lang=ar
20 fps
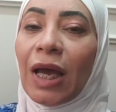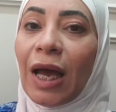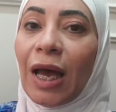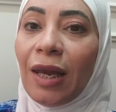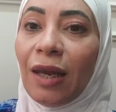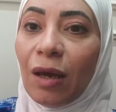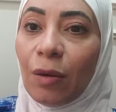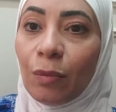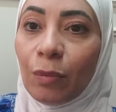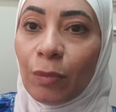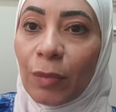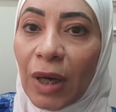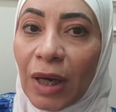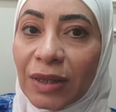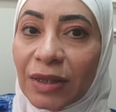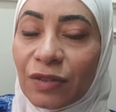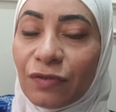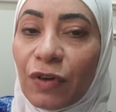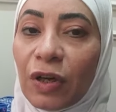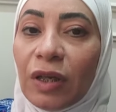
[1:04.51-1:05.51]
ألم
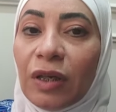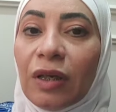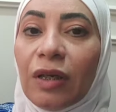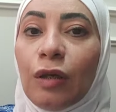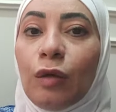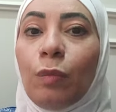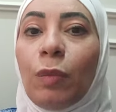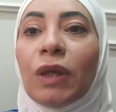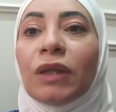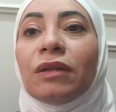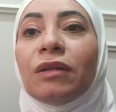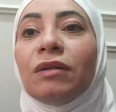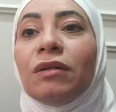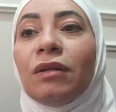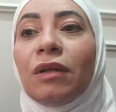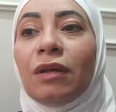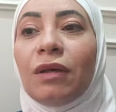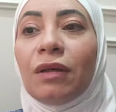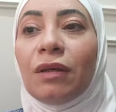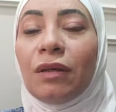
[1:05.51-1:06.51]
أسفل
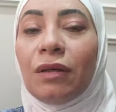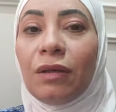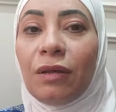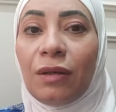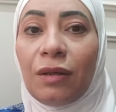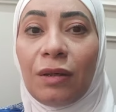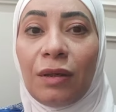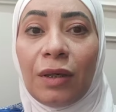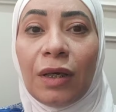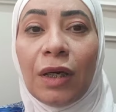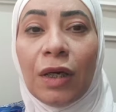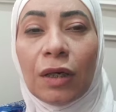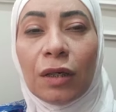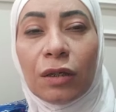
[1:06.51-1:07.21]
البطن آه،